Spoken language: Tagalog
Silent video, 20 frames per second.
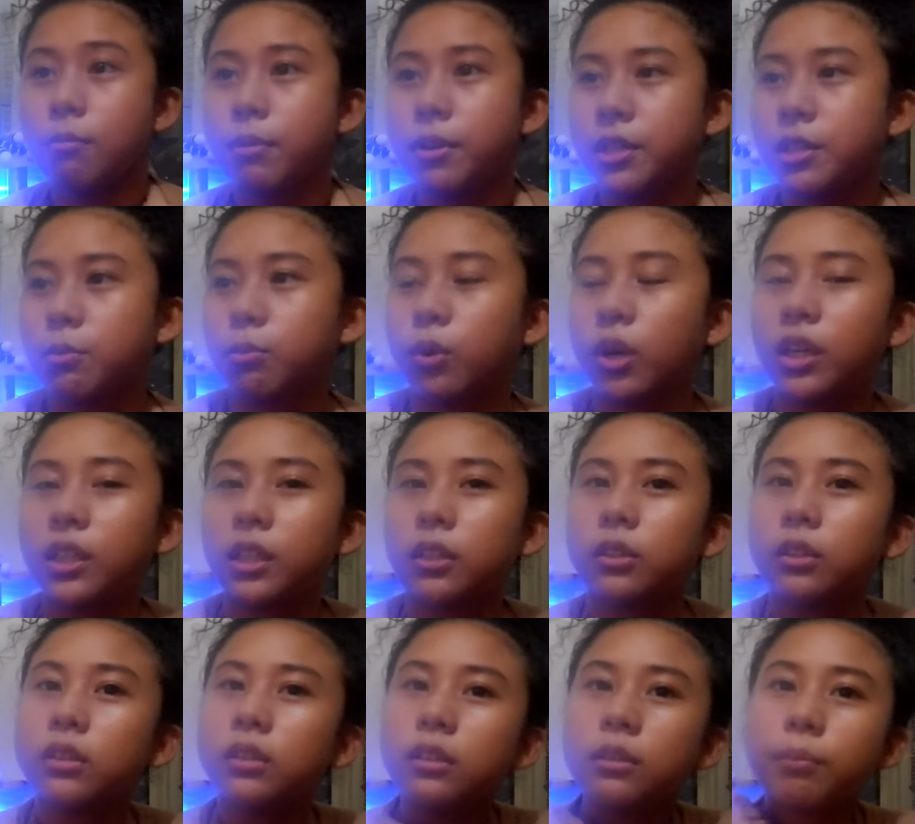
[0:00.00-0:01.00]
May Cebuana
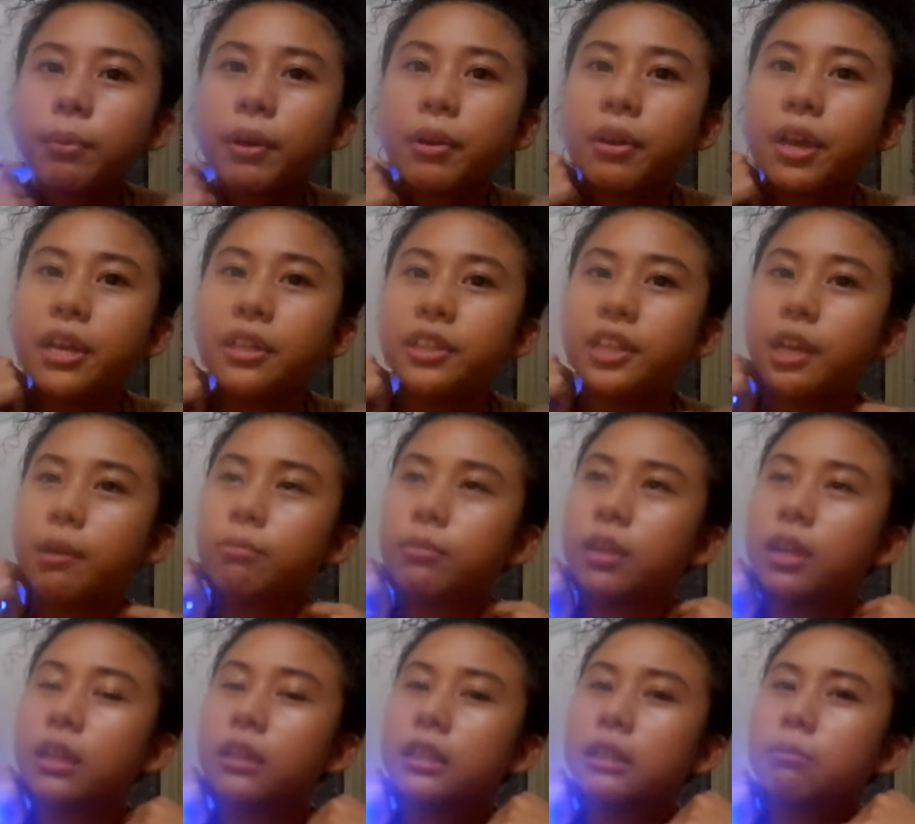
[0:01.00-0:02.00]
doon. Pero yung ATM
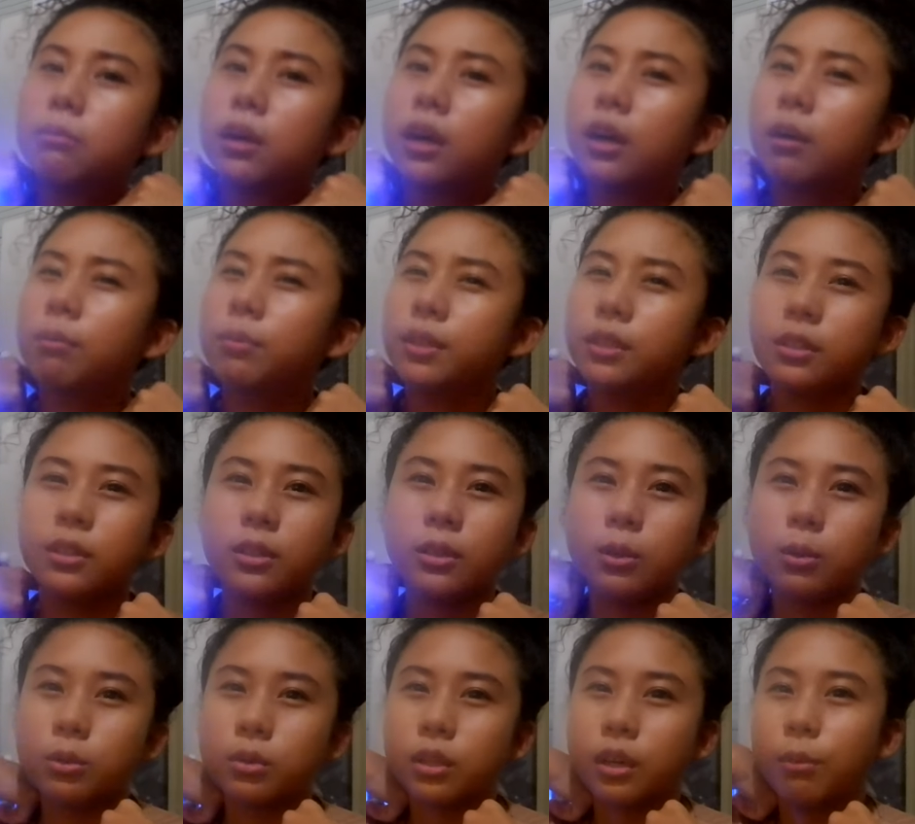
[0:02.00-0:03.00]
nila, hindi mga
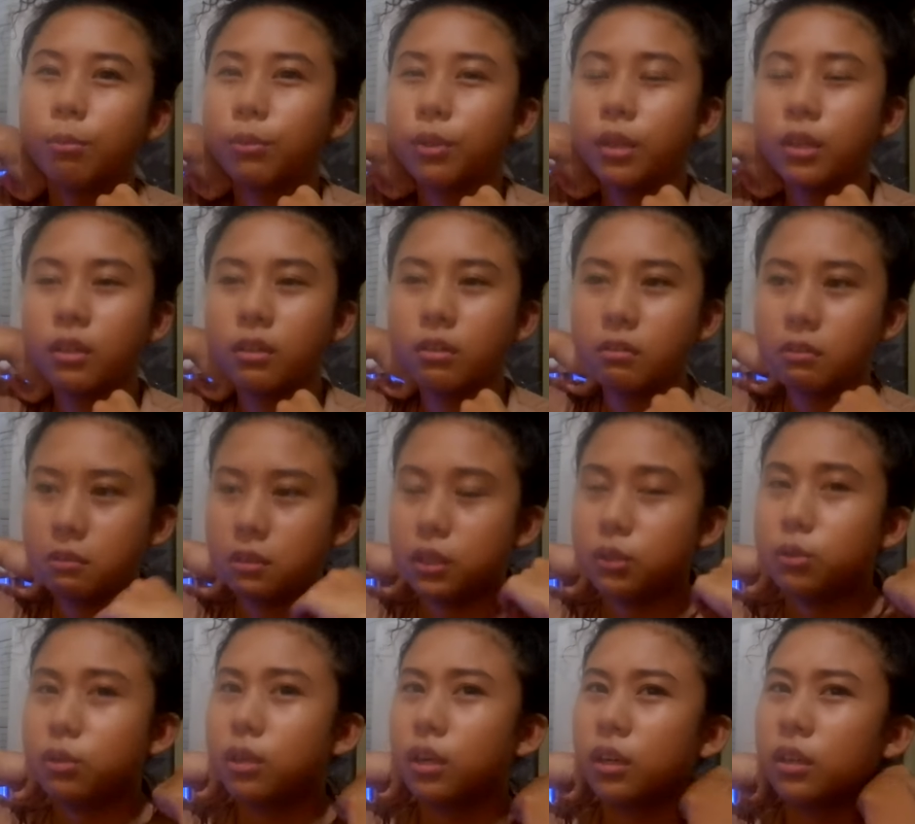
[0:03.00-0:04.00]
BDO something.
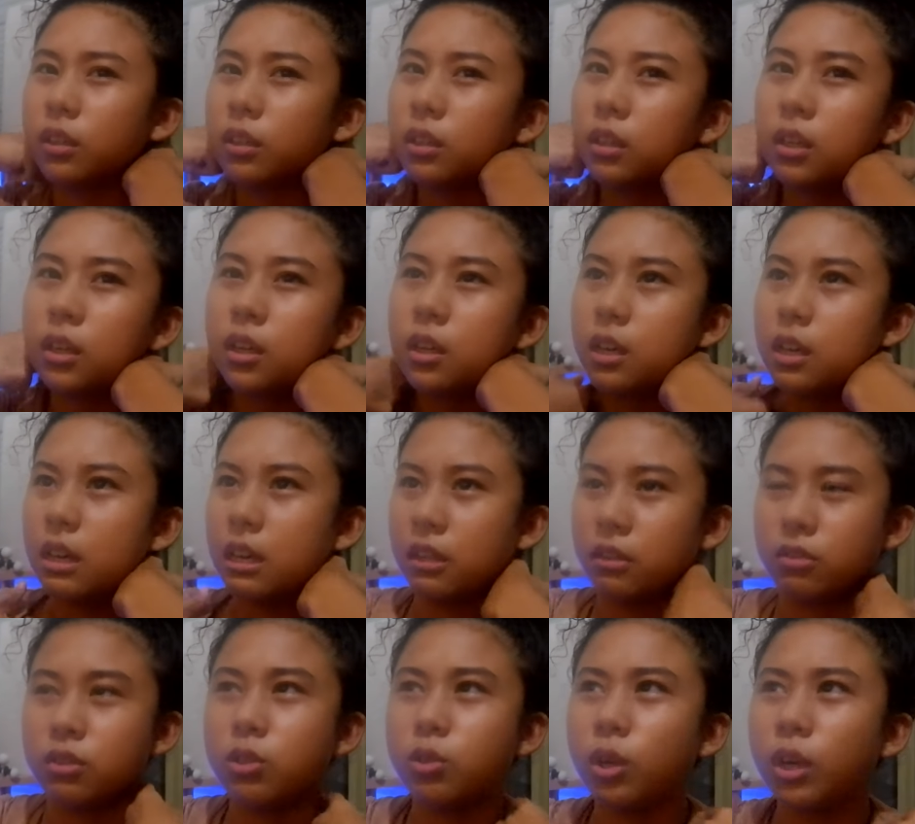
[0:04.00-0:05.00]
Ano lang.
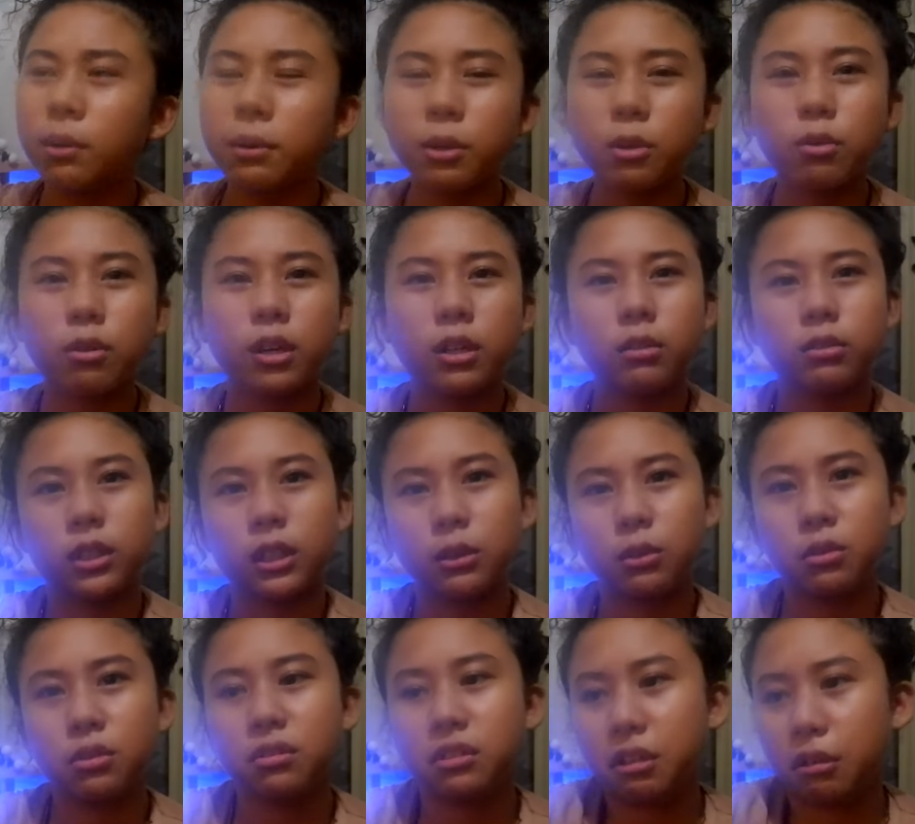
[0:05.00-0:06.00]
Hindi ko alam ano, ano,
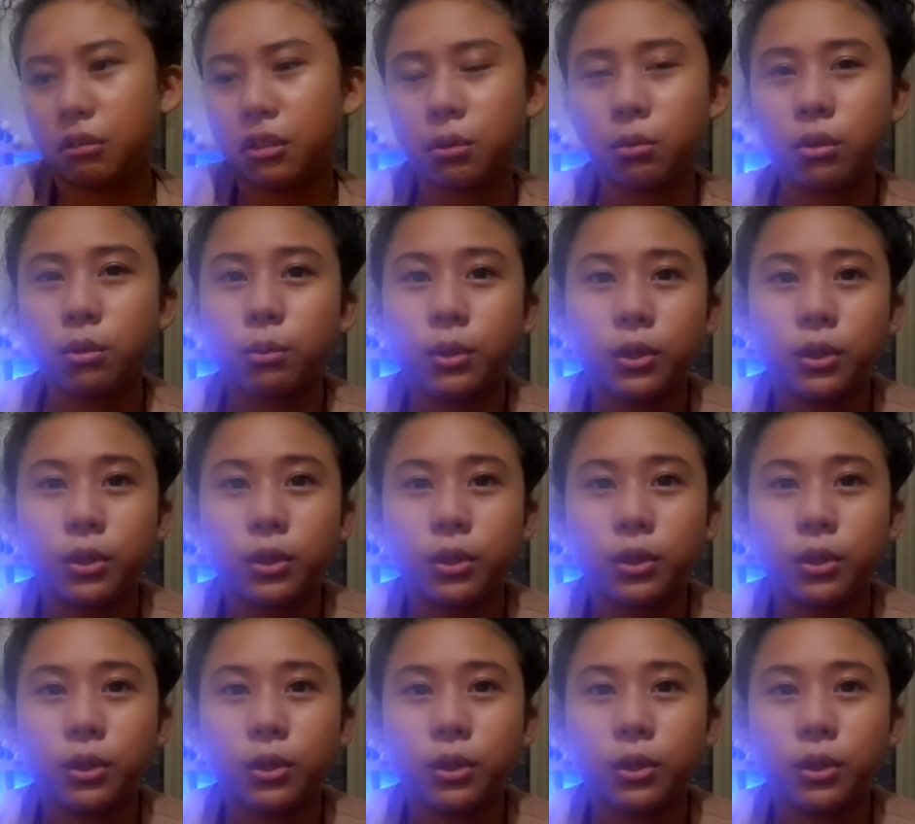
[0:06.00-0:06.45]
ano hindi ako nag